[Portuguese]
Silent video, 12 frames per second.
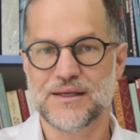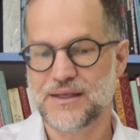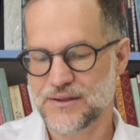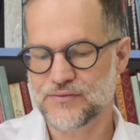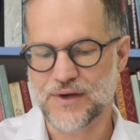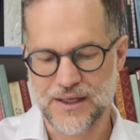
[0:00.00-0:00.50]

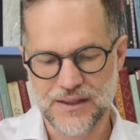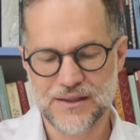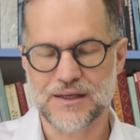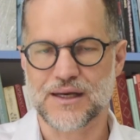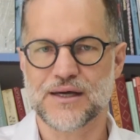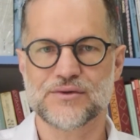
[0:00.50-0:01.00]
e vai,
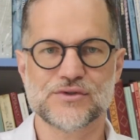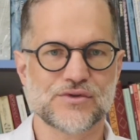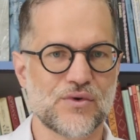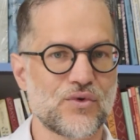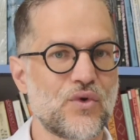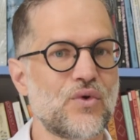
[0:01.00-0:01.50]
claro, isso
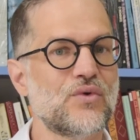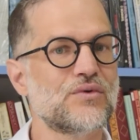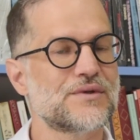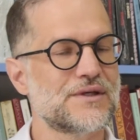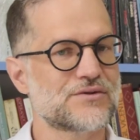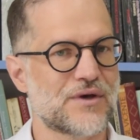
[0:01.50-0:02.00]
ao
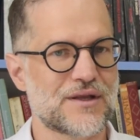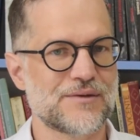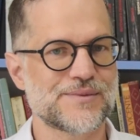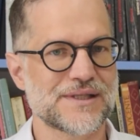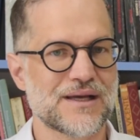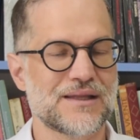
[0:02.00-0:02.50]
longo da história da
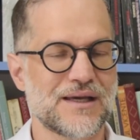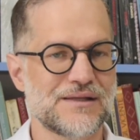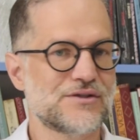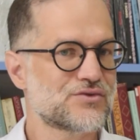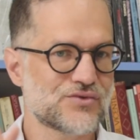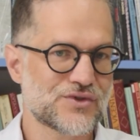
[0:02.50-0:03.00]

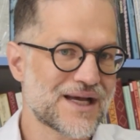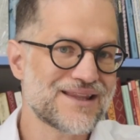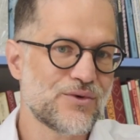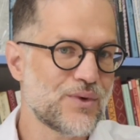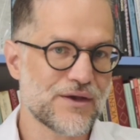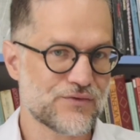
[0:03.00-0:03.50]
psicanálise, isso já
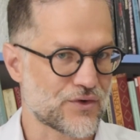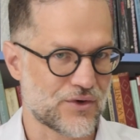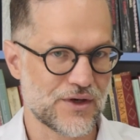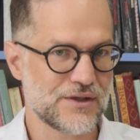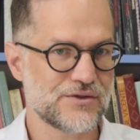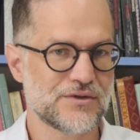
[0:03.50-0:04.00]
não é
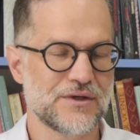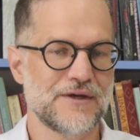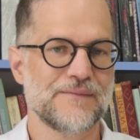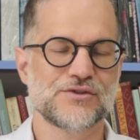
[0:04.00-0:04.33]
Freud,